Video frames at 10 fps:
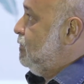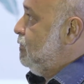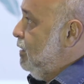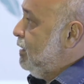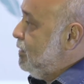
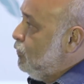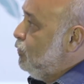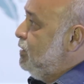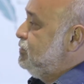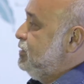a
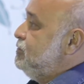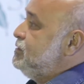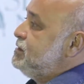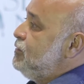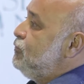economia do jeito que
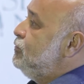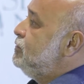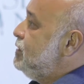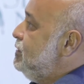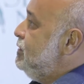se
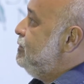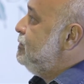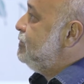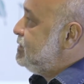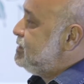encontra e
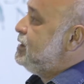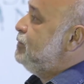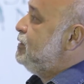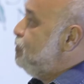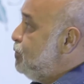você sabe
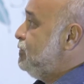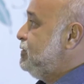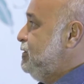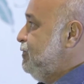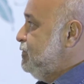que emprego
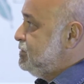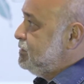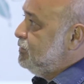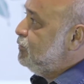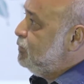está difícil.
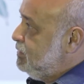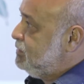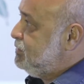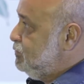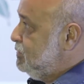Então, é uma das
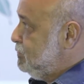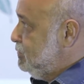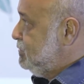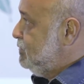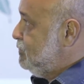
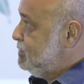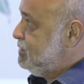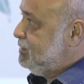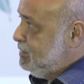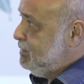situações que, com
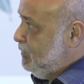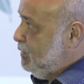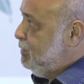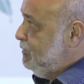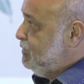certeza, ainda vinha
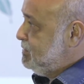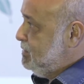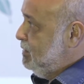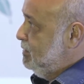beneficiar.